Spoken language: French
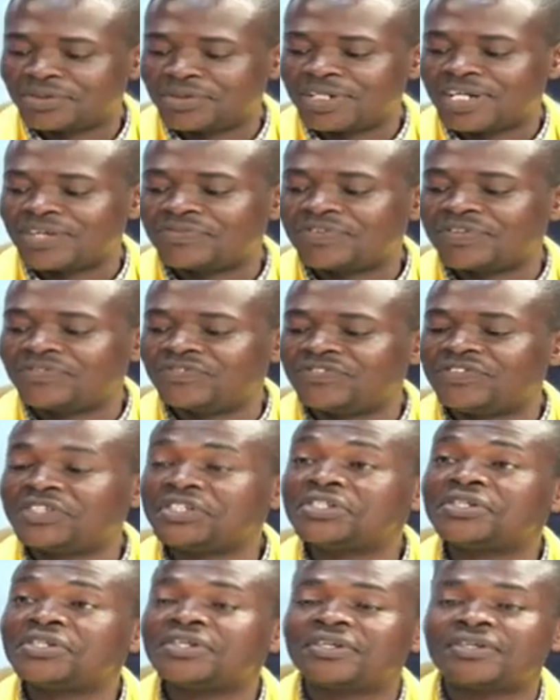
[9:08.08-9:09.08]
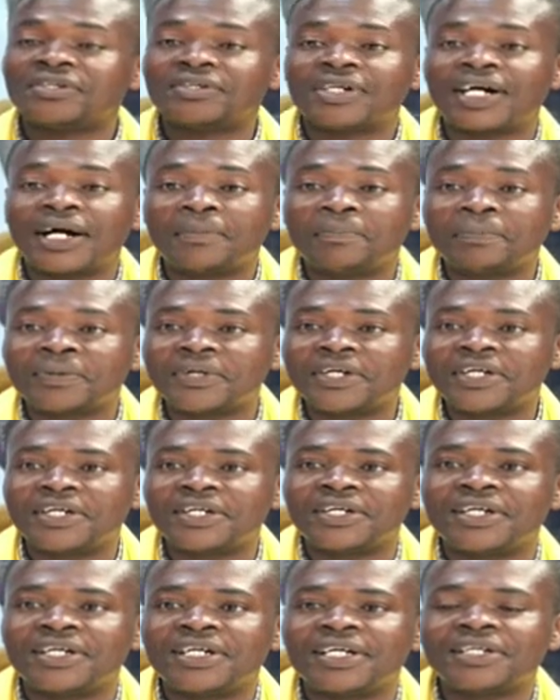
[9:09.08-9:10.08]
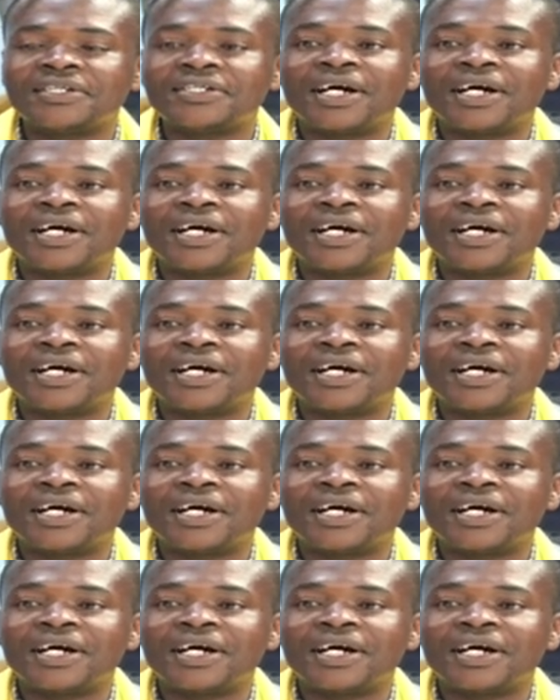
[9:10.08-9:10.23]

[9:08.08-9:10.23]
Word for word: On avait vu après,